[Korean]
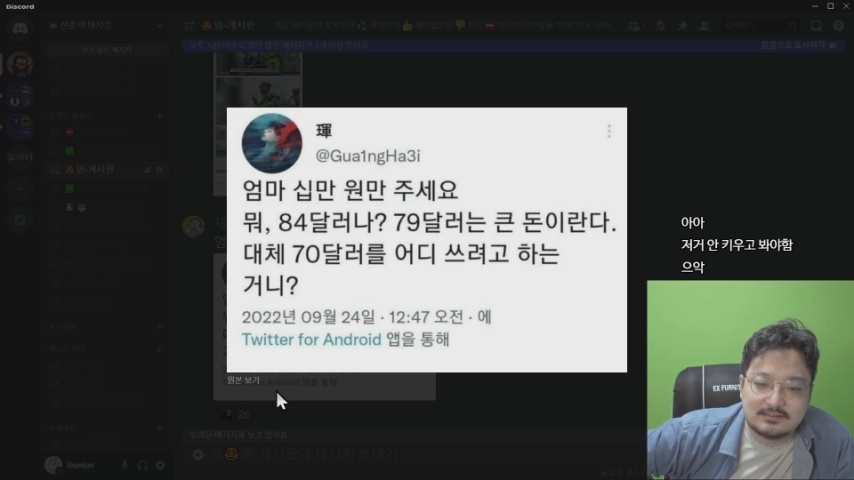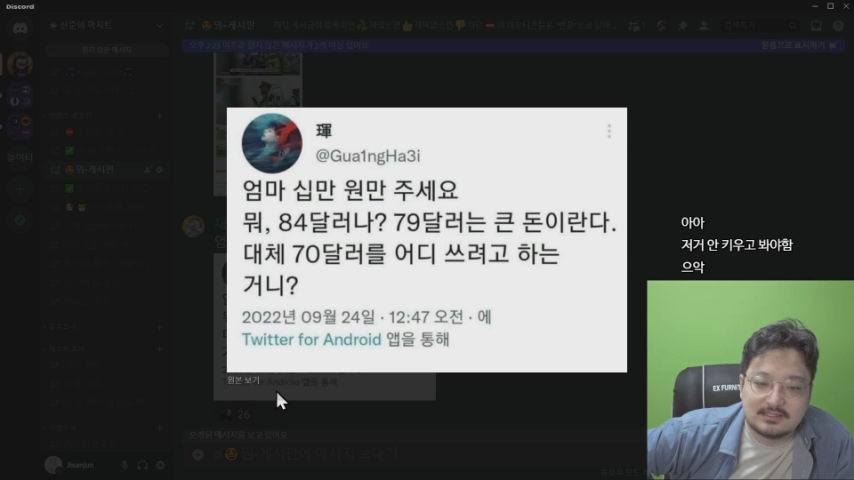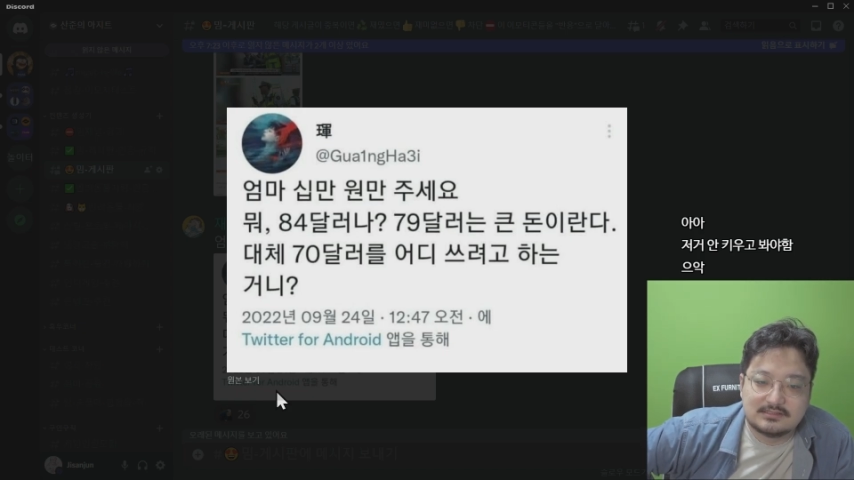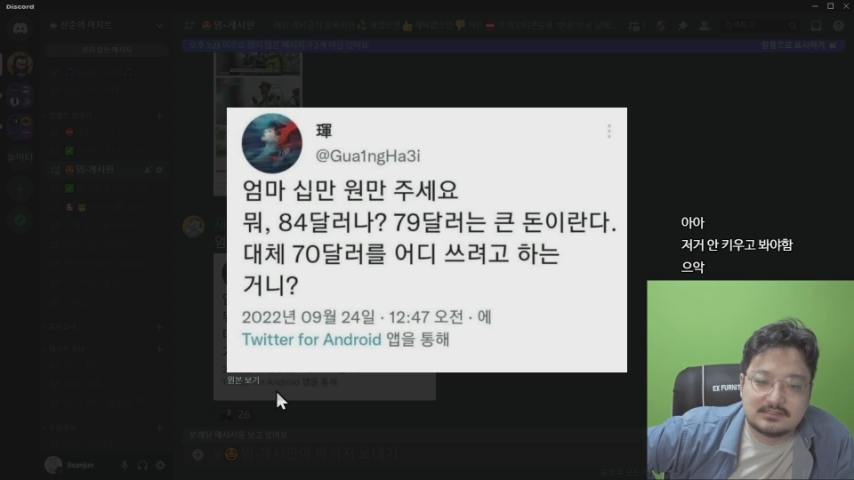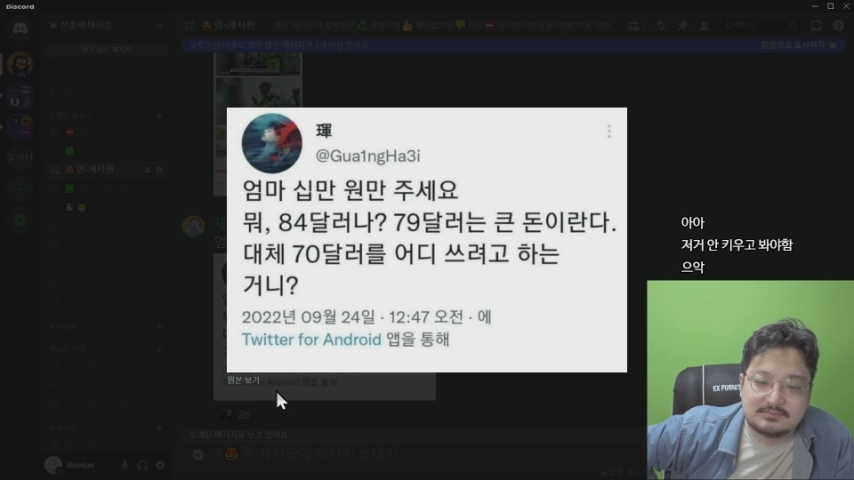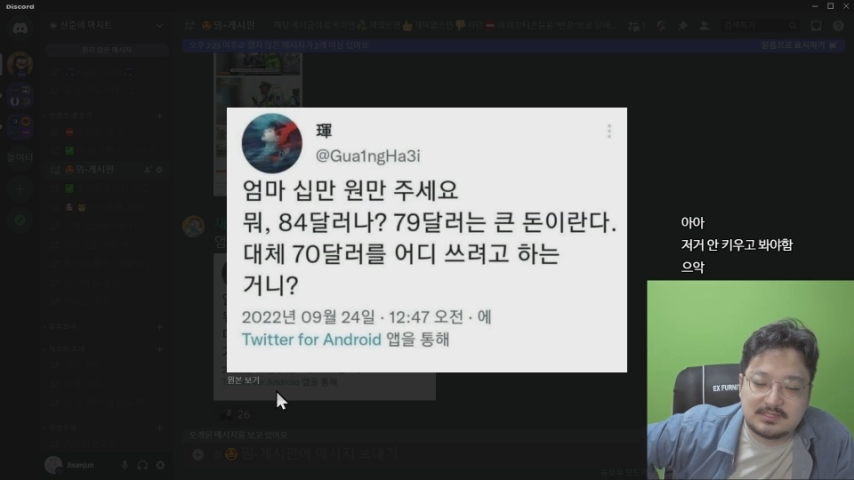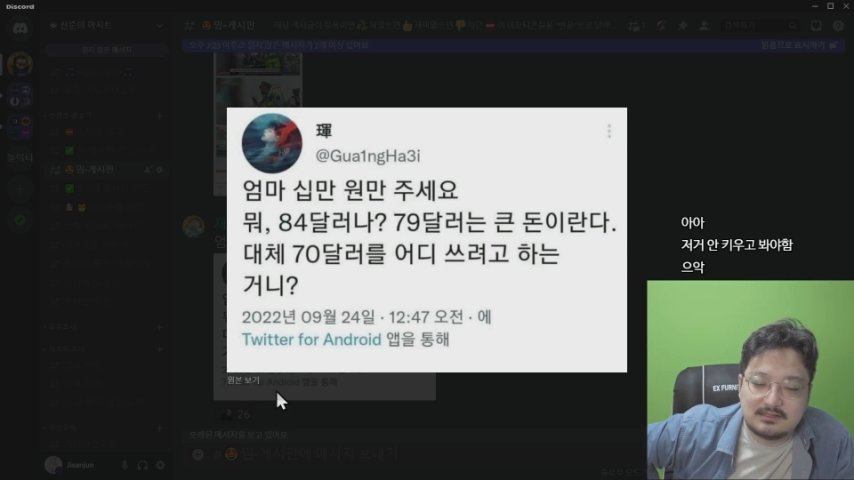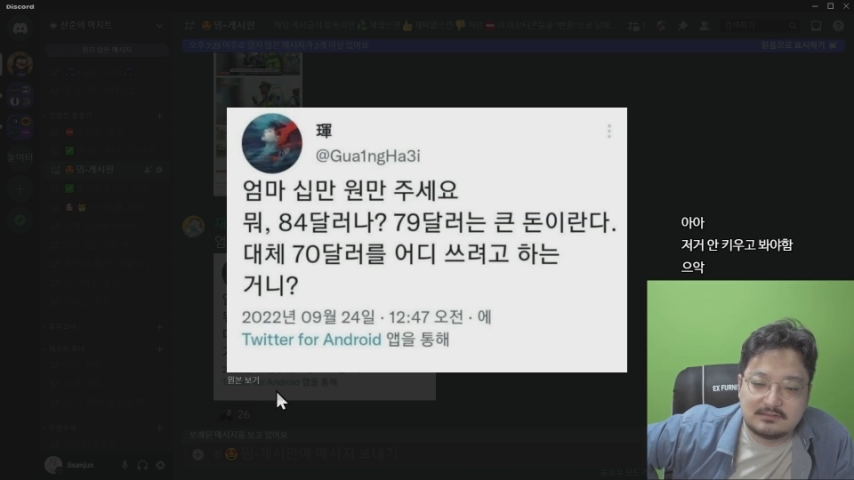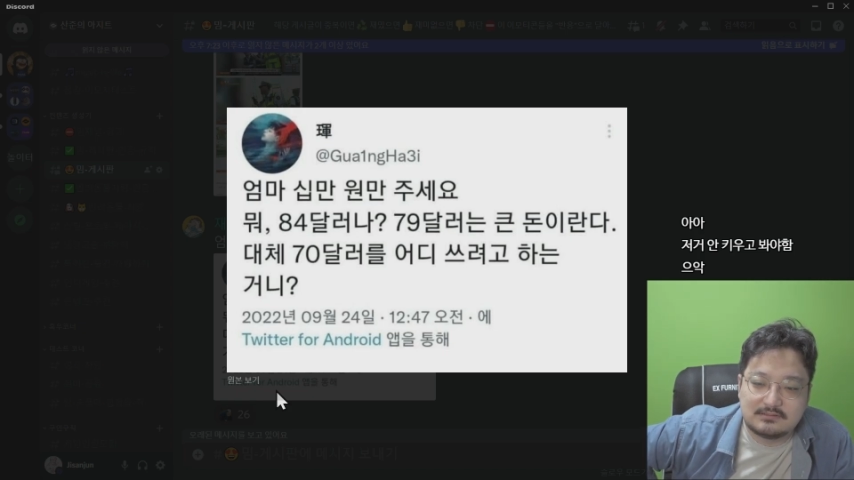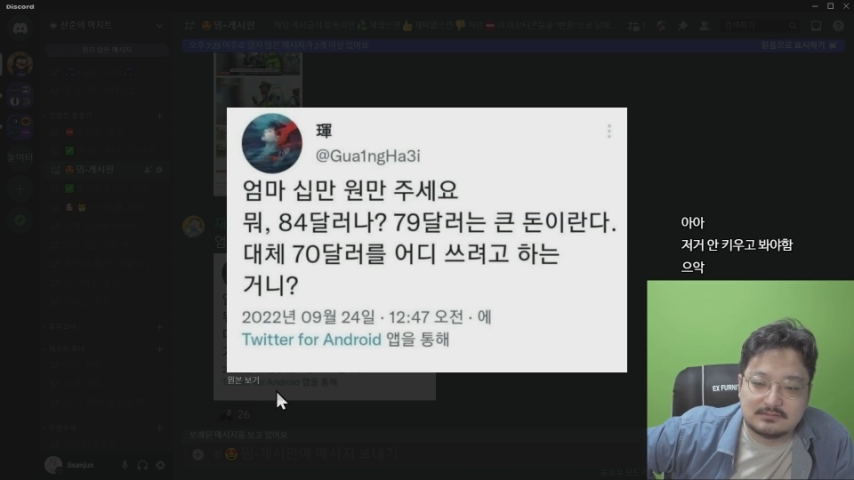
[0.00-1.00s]
대체
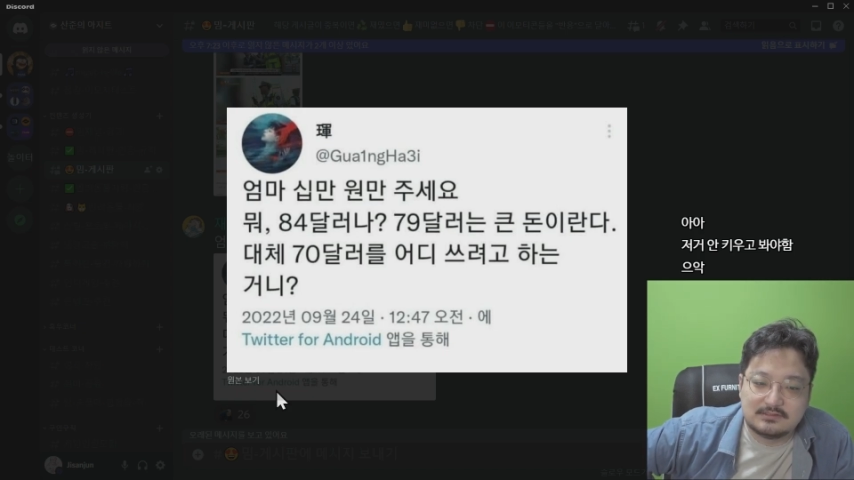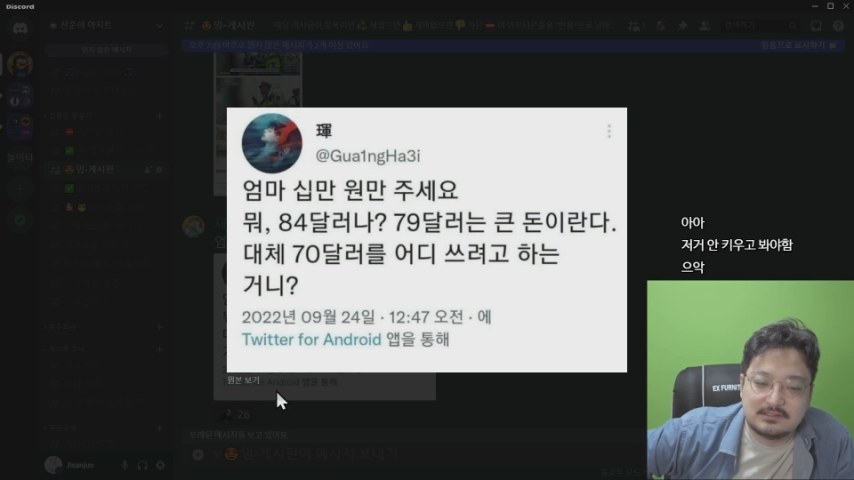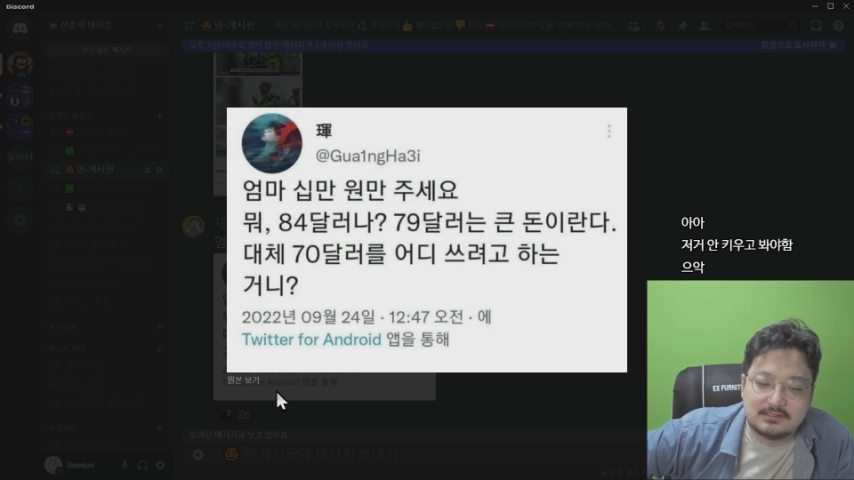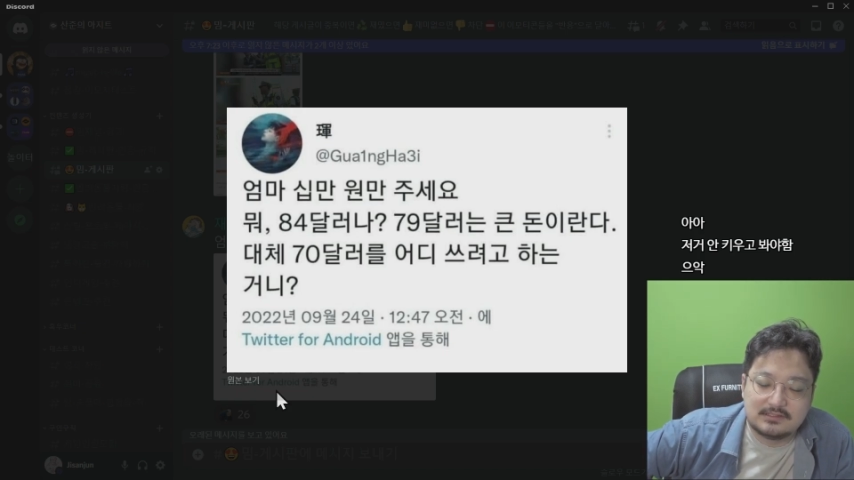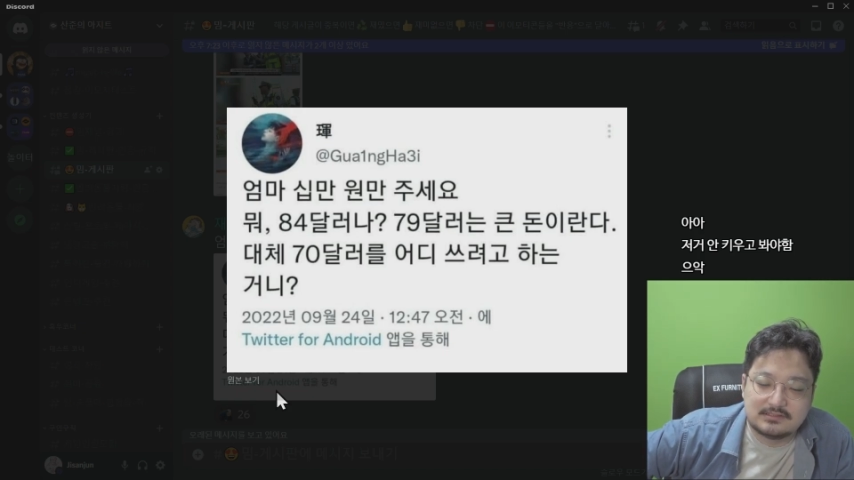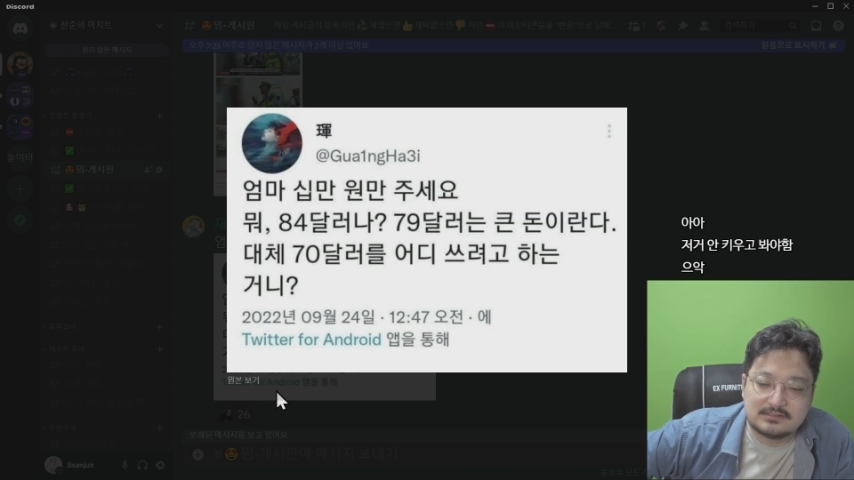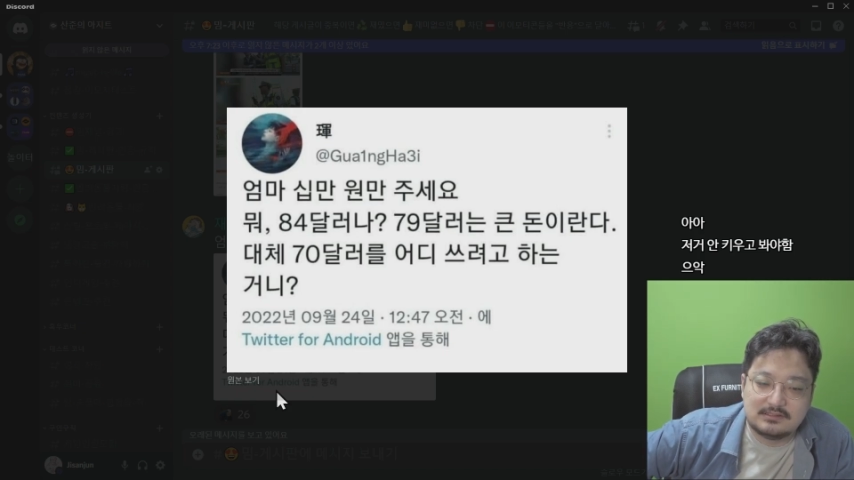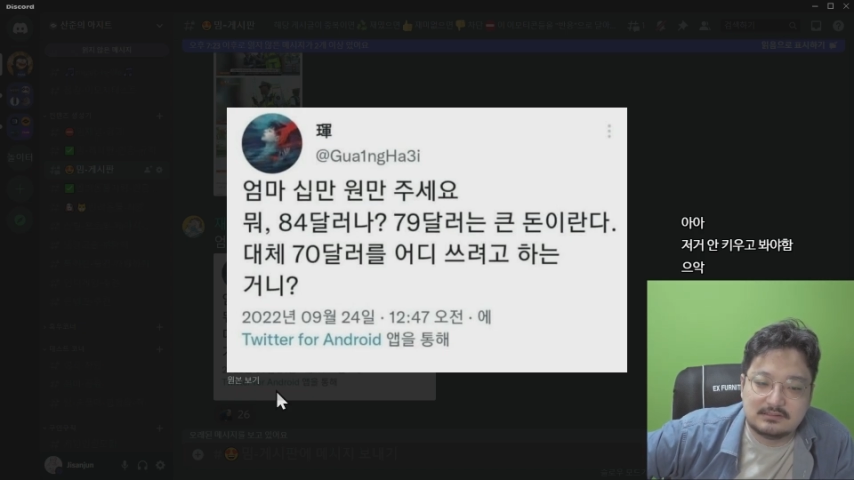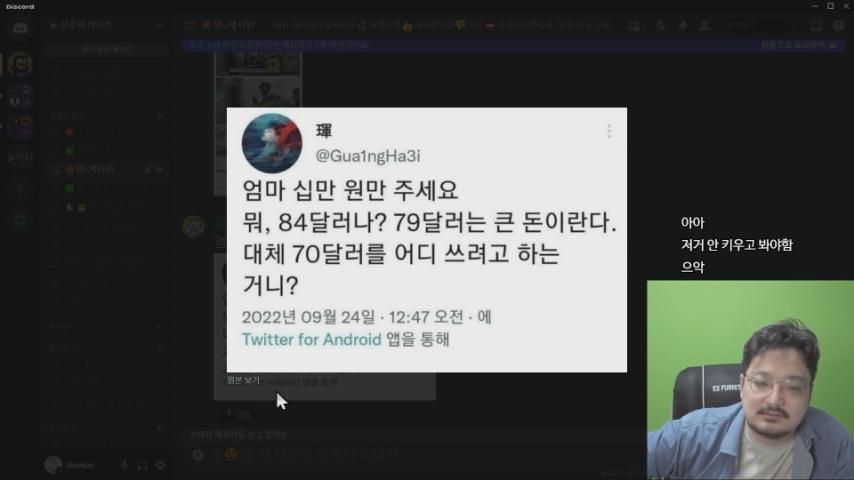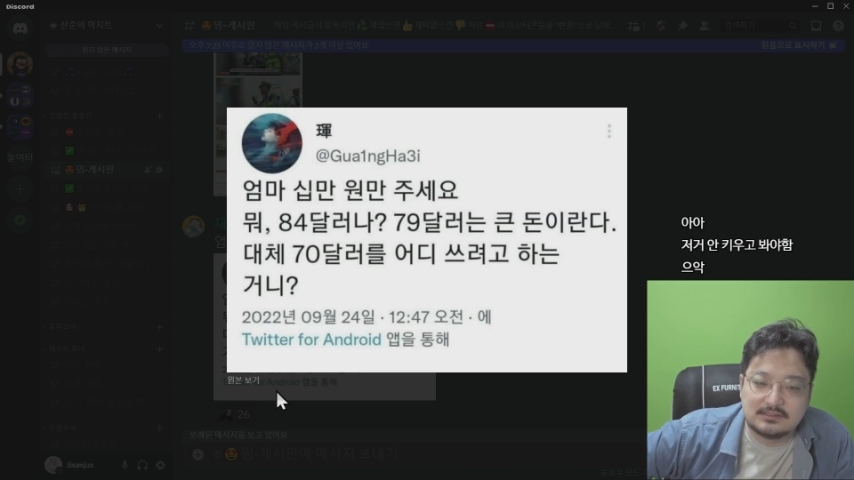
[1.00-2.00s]
10달러를 어디에
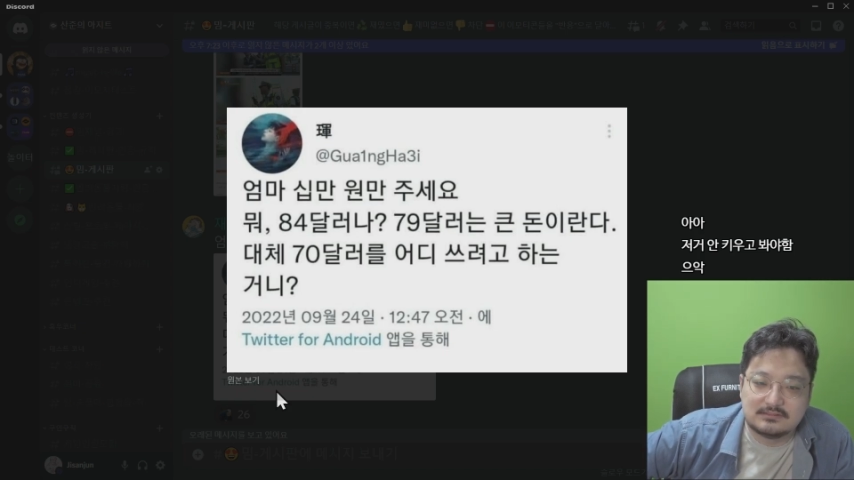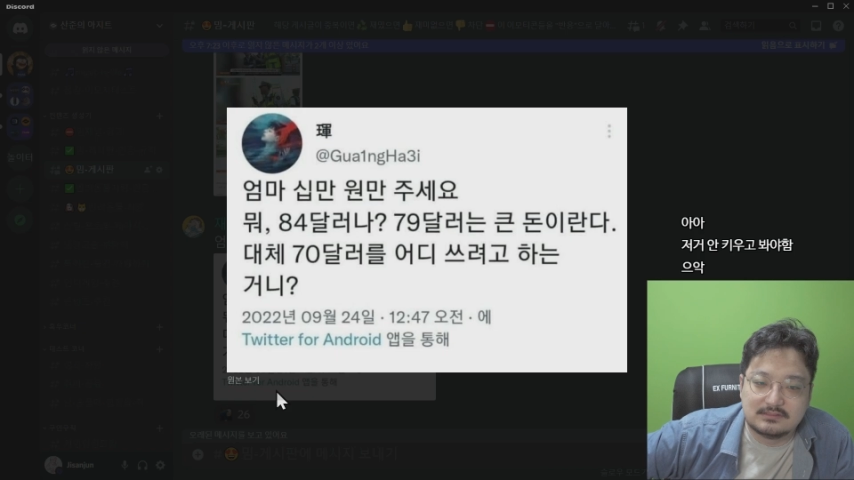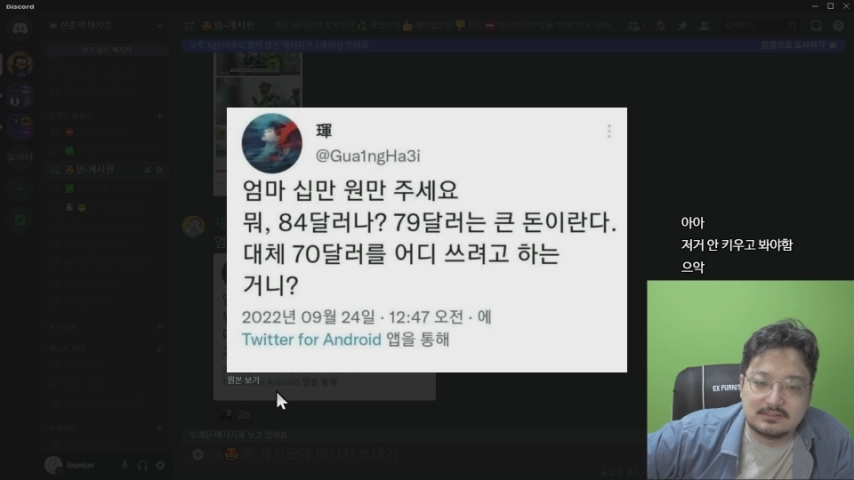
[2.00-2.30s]
쓰려고 하는 거니?